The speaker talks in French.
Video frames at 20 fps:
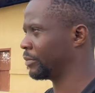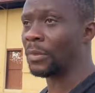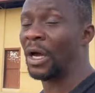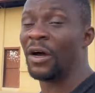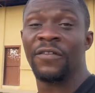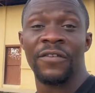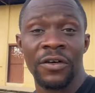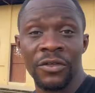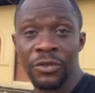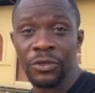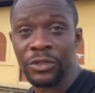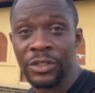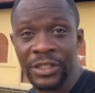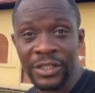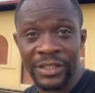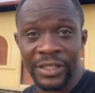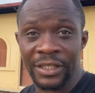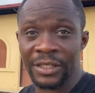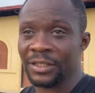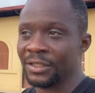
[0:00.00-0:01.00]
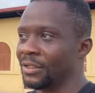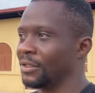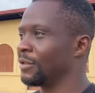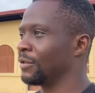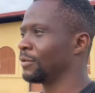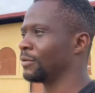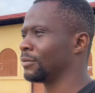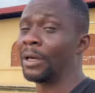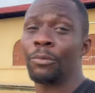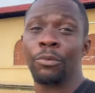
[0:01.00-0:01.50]
Avant de quitter
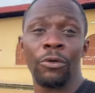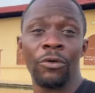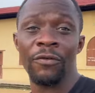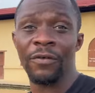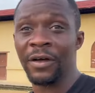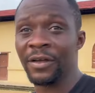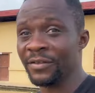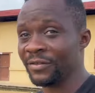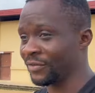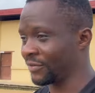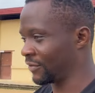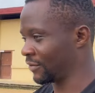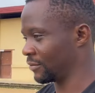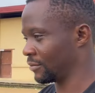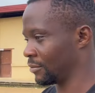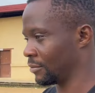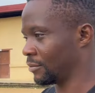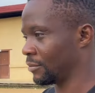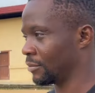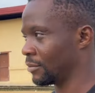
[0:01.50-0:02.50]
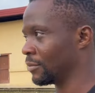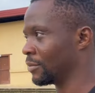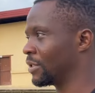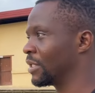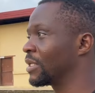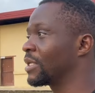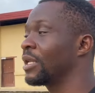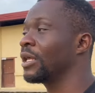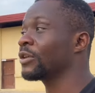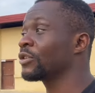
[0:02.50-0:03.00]
la province,
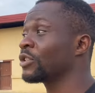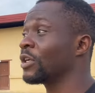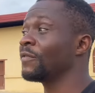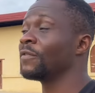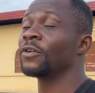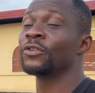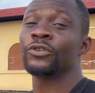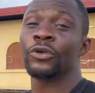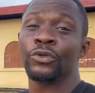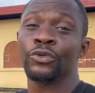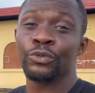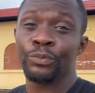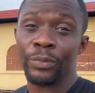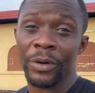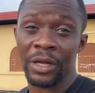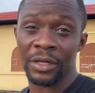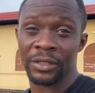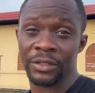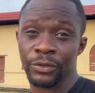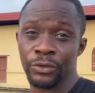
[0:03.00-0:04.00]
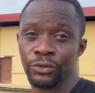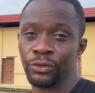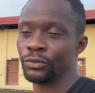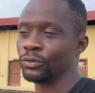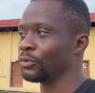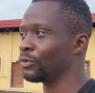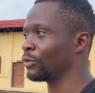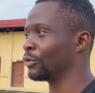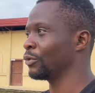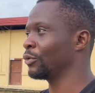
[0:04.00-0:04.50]
c'est clair que j'avais entendu parler
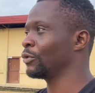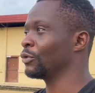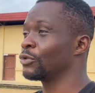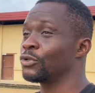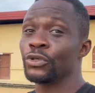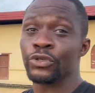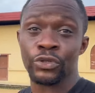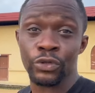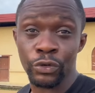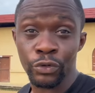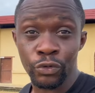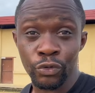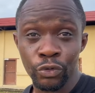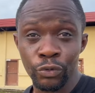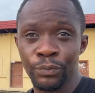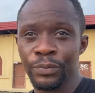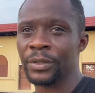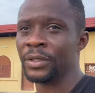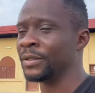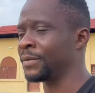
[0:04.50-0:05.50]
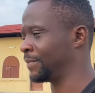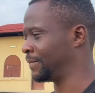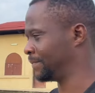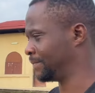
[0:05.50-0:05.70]
de ce jeune couple.